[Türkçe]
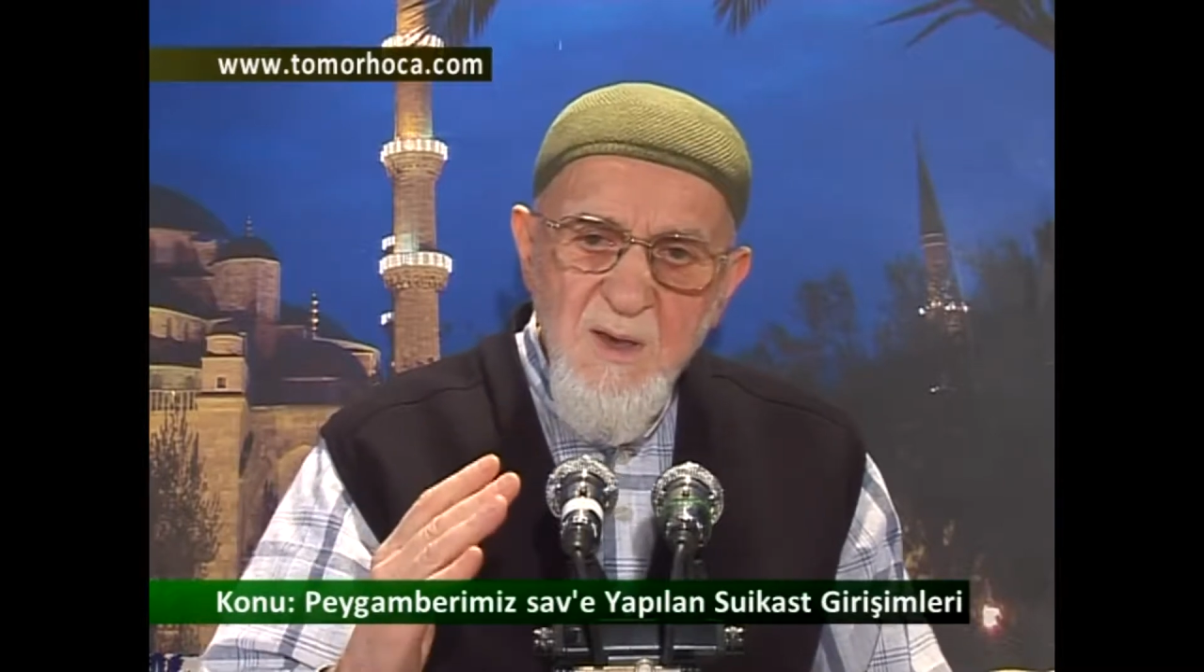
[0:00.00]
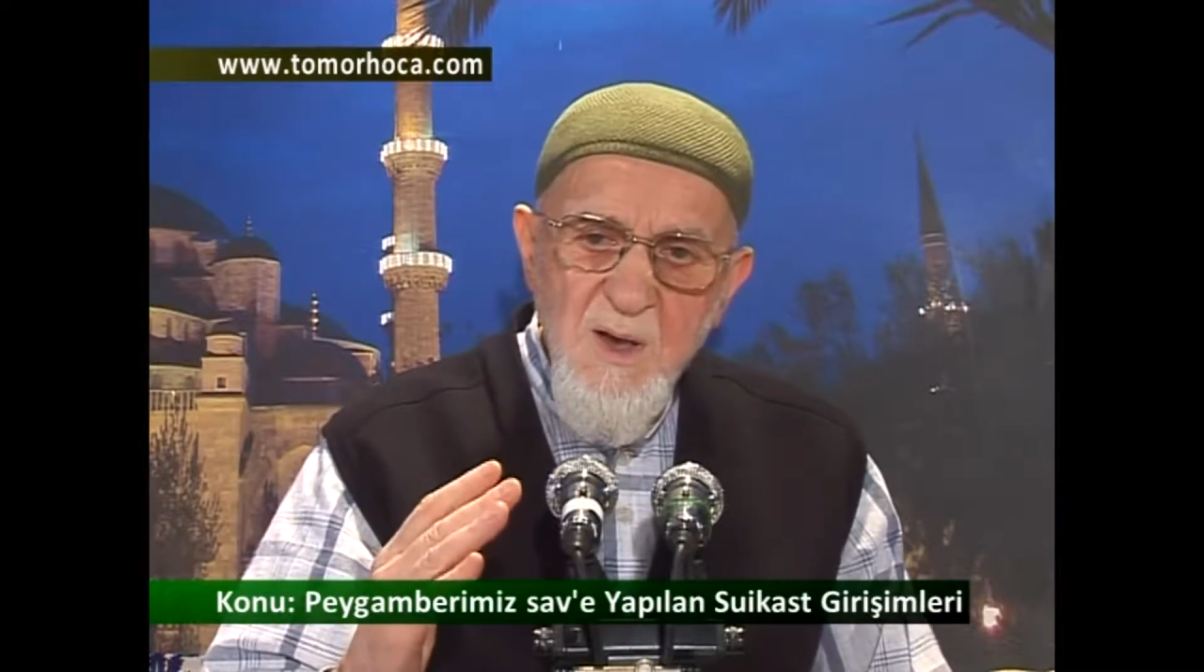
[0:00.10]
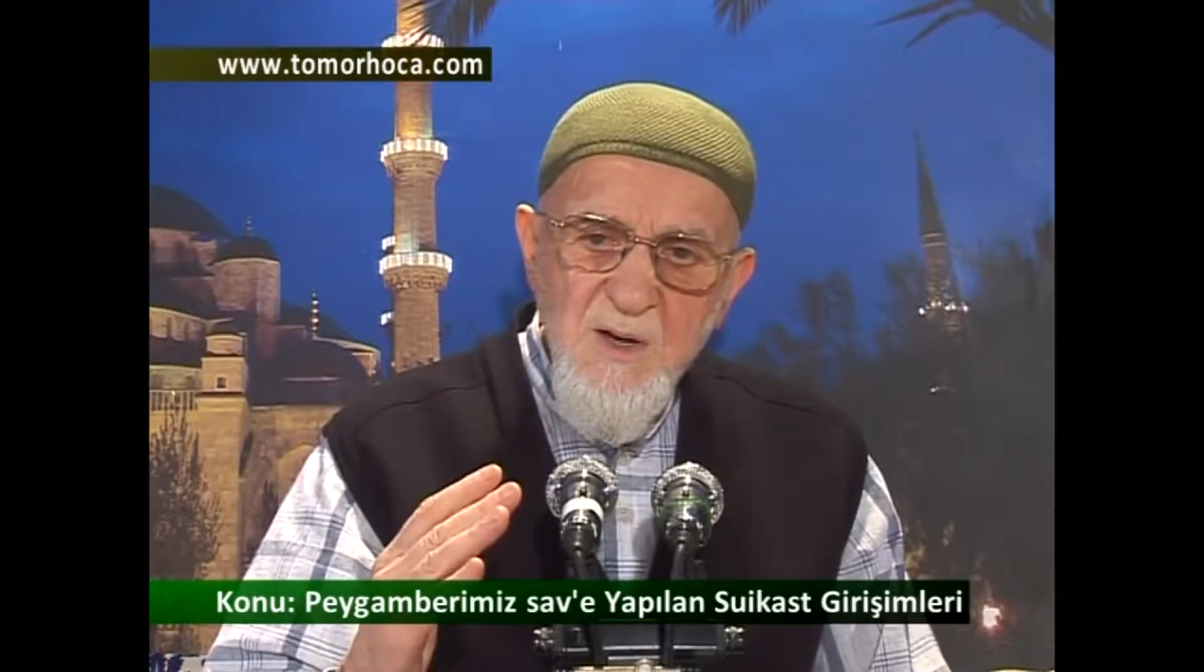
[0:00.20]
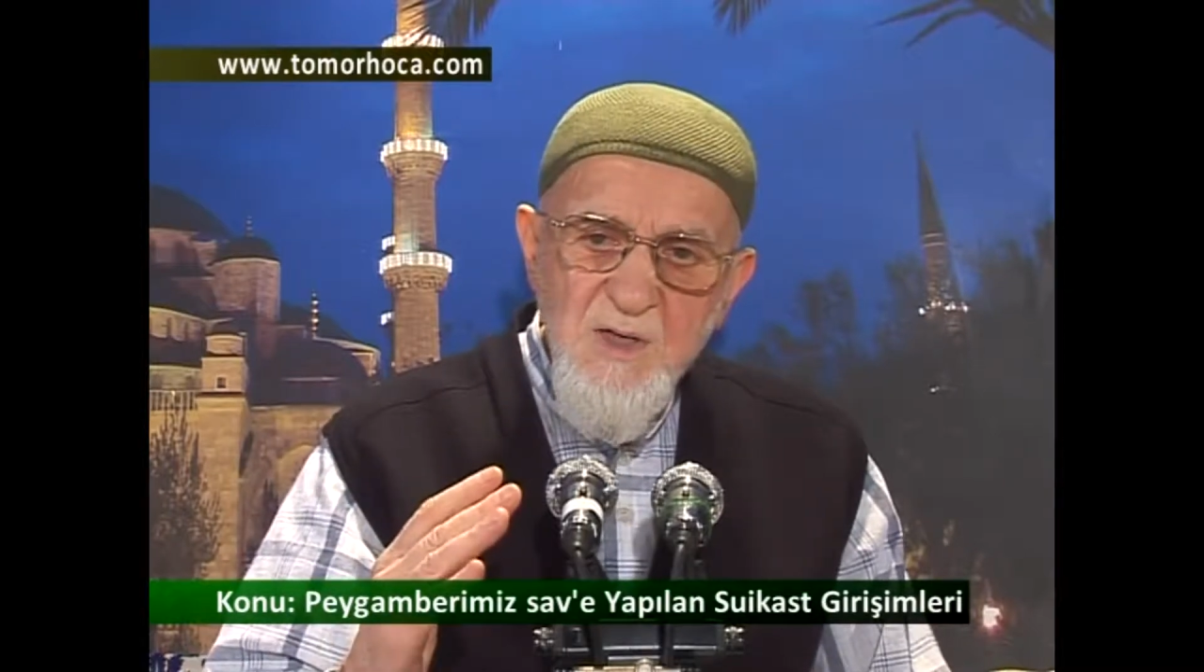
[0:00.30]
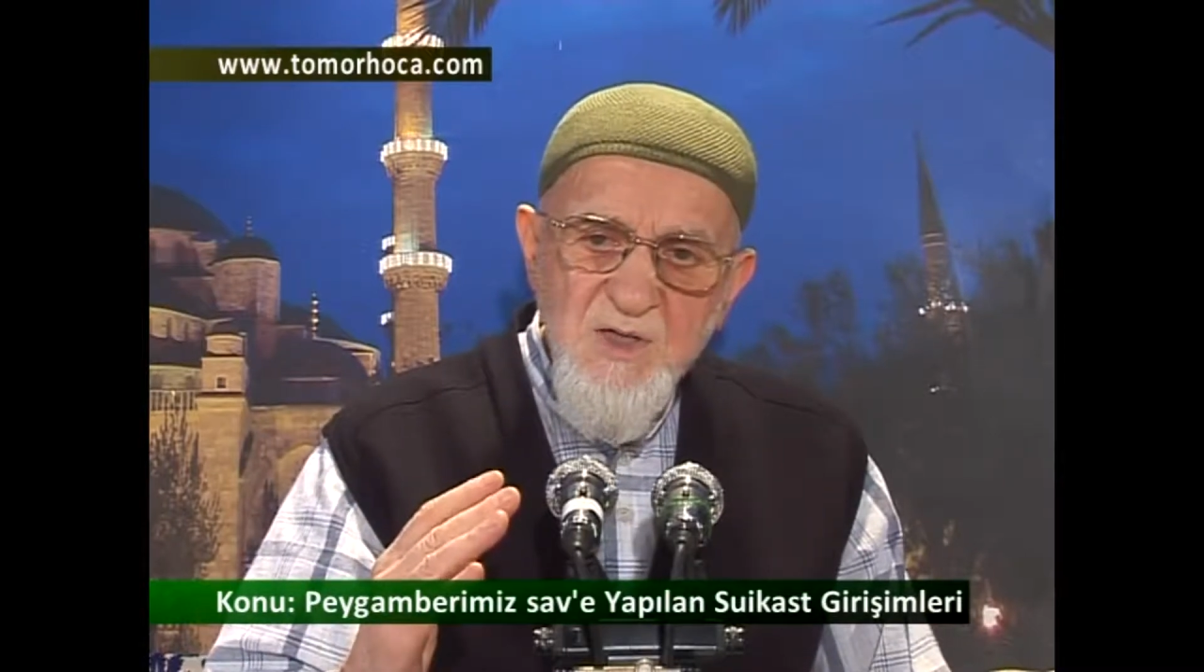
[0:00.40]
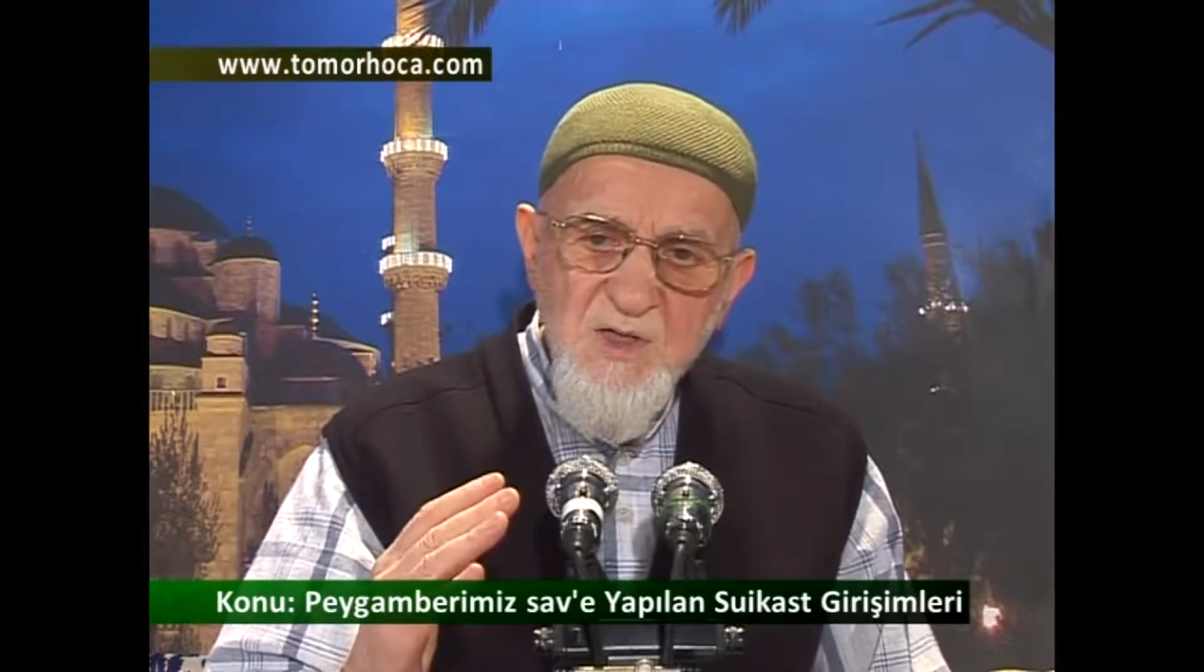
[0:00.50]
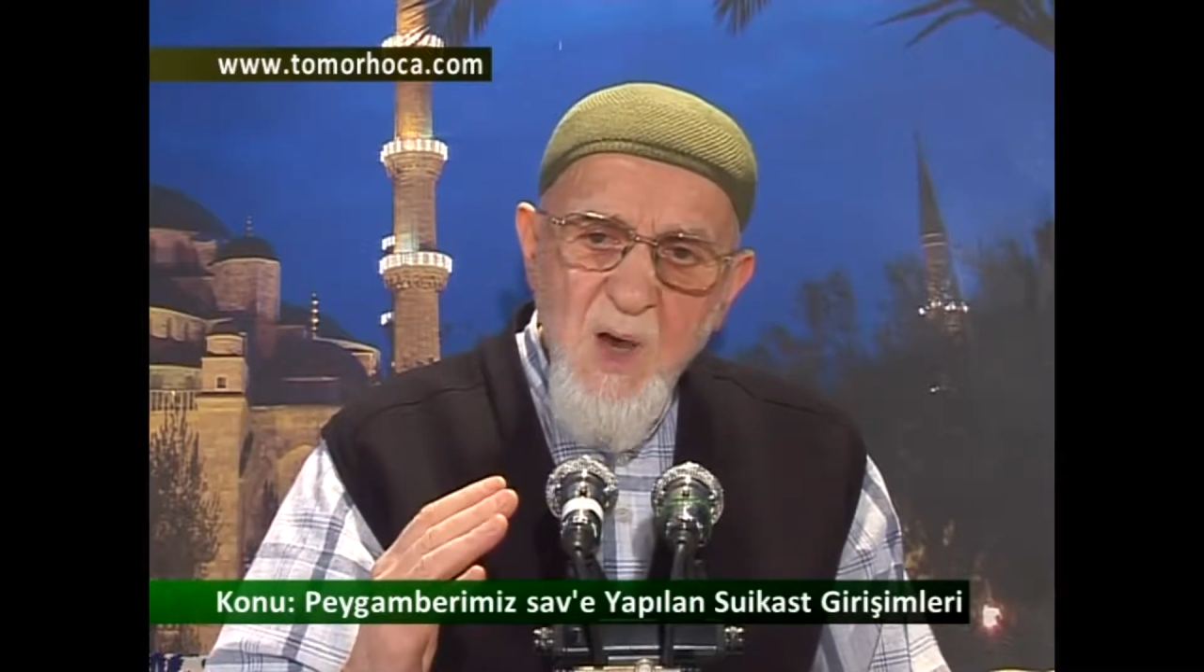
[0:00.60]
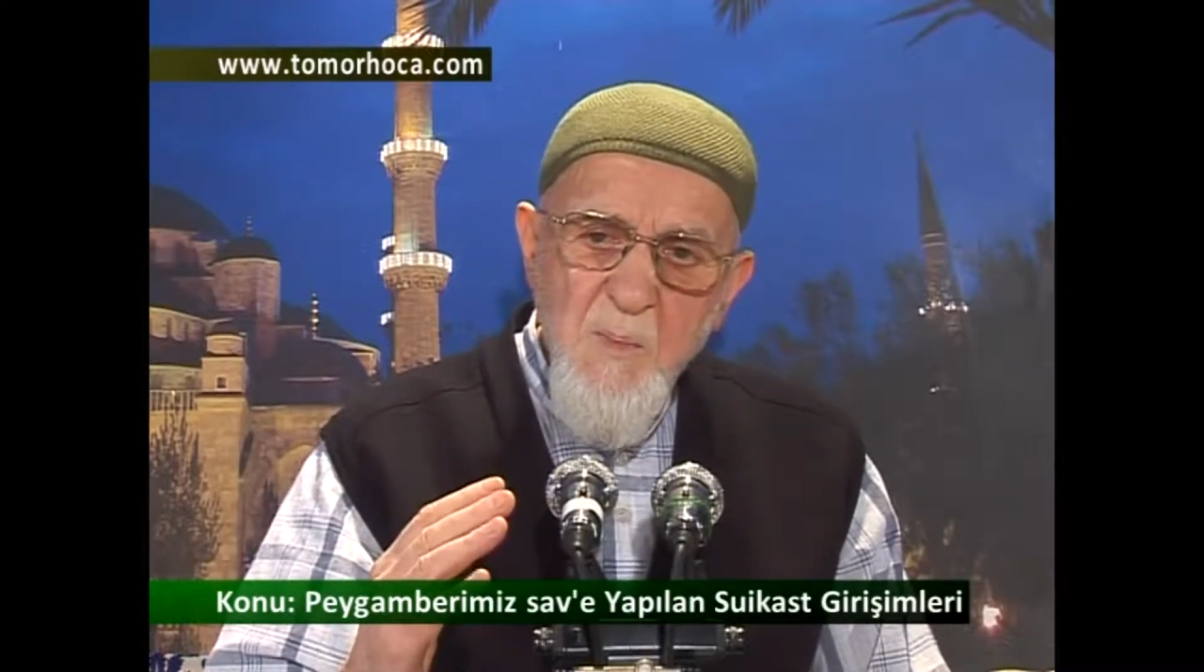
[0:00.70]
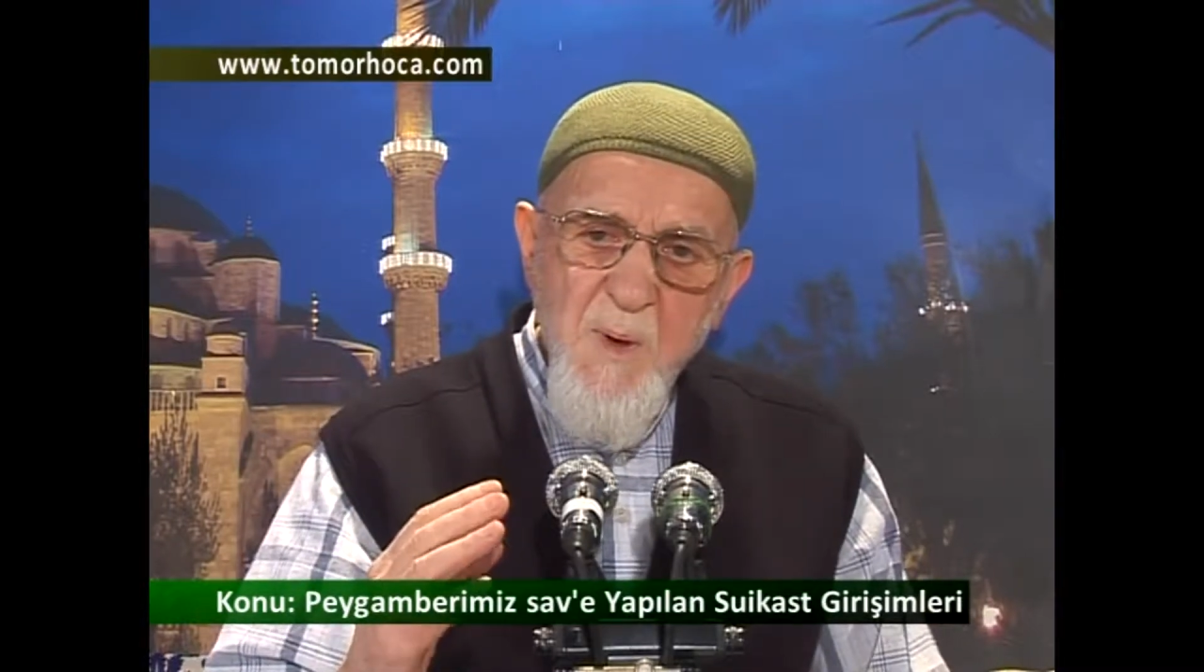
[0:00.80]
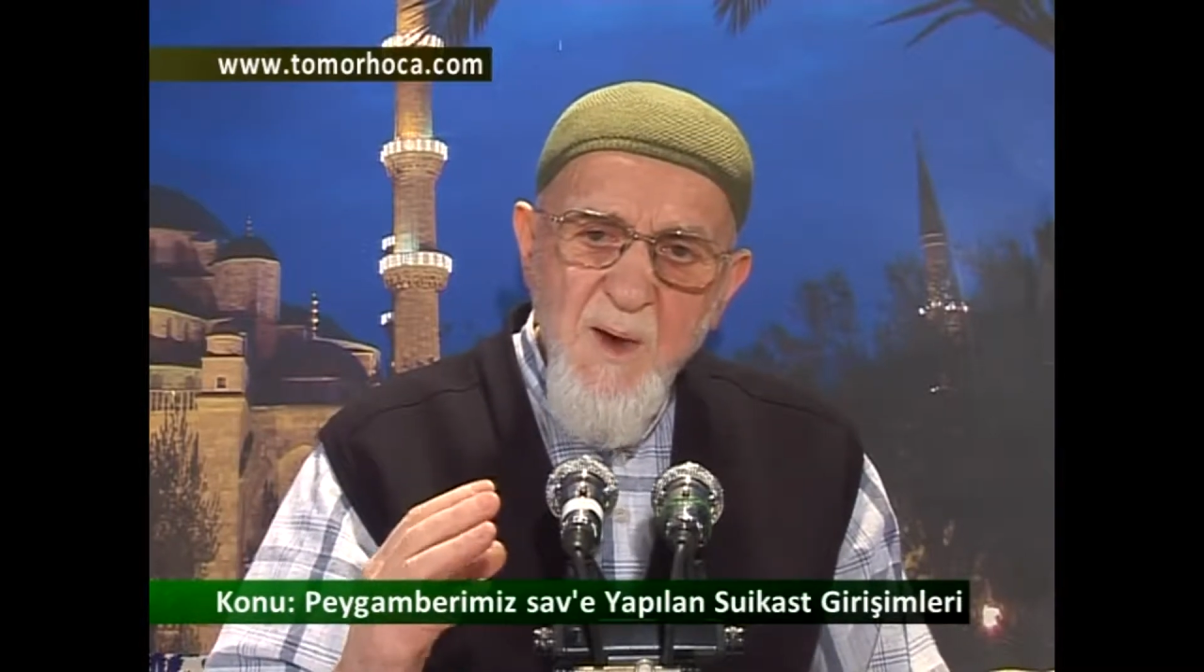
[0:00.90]
Yani
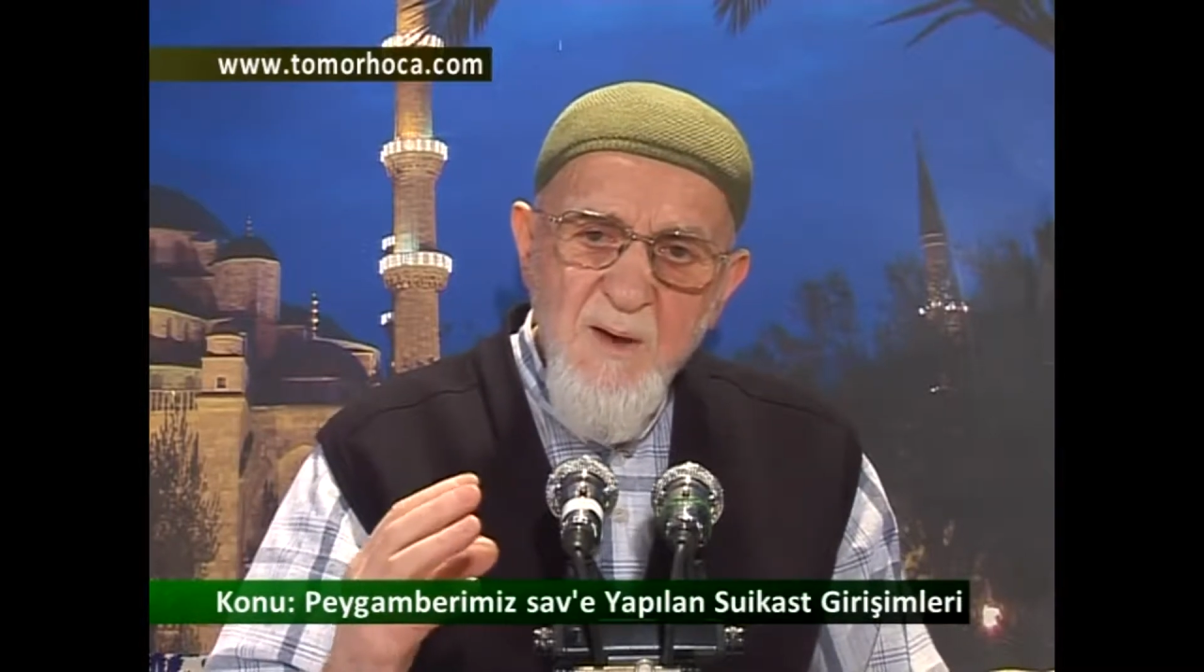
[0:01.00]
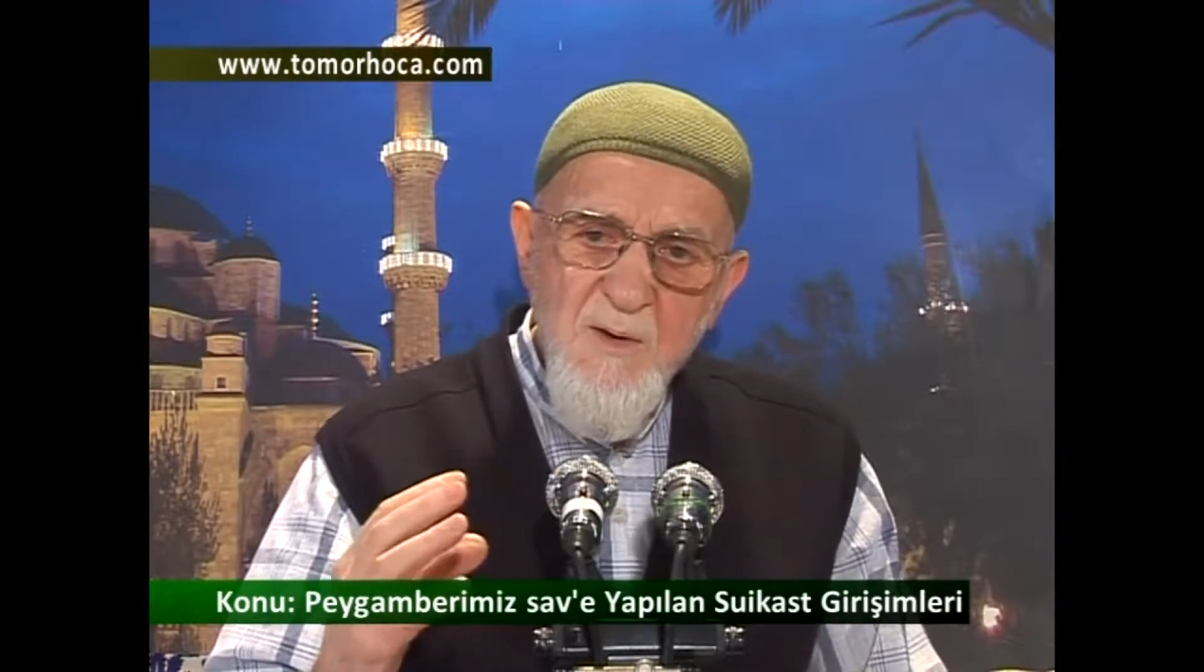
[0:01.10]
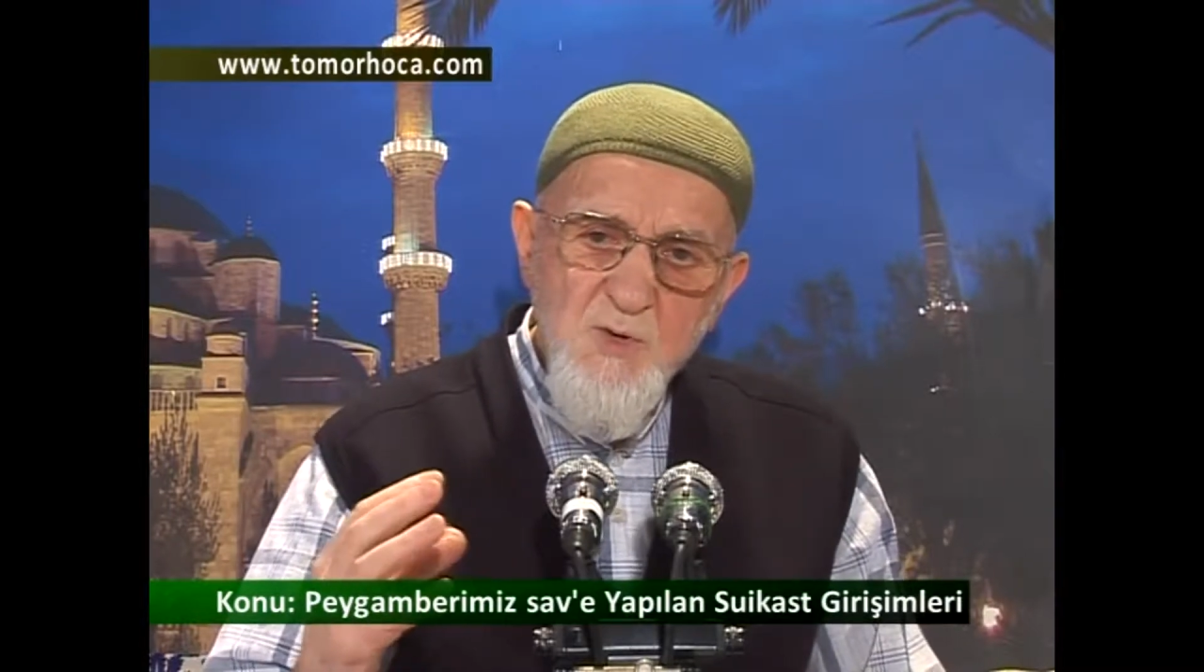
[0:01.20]
cephe